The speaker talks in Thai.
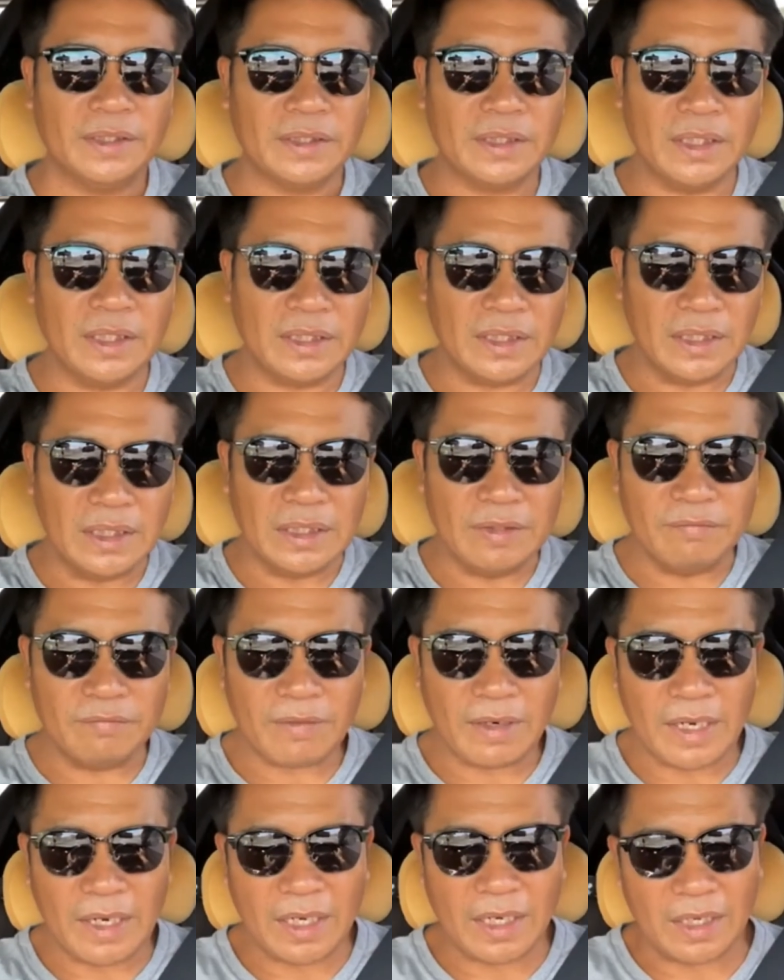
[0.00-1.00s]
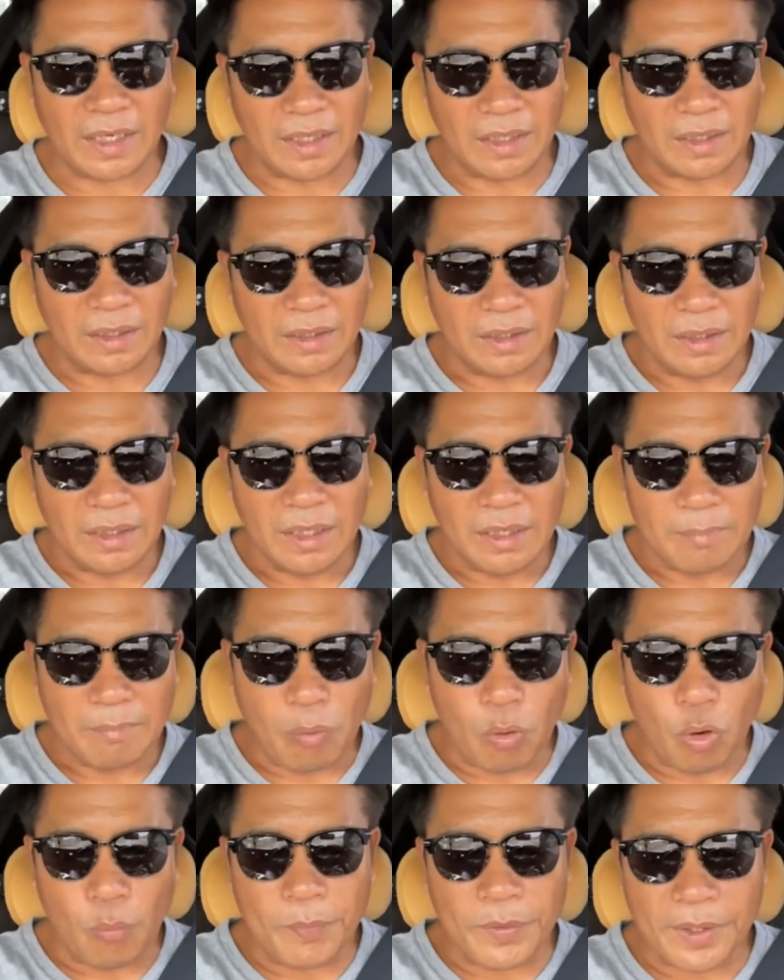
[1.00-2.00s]
คืออย่าลืมว่า
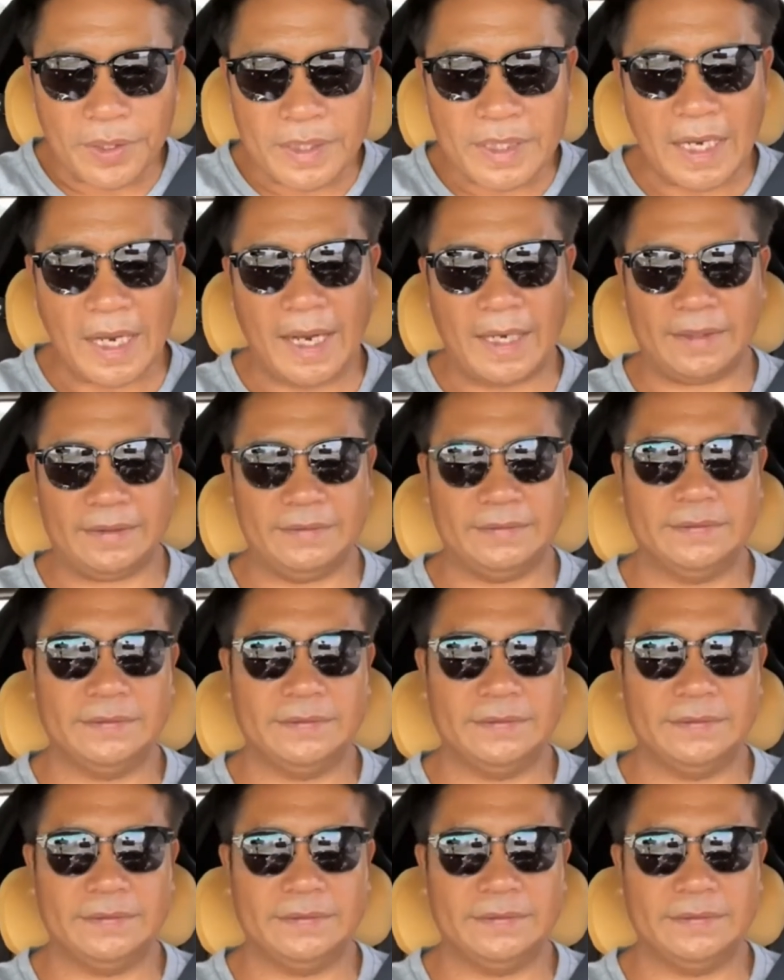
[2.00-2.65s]
ภูมิอากาศ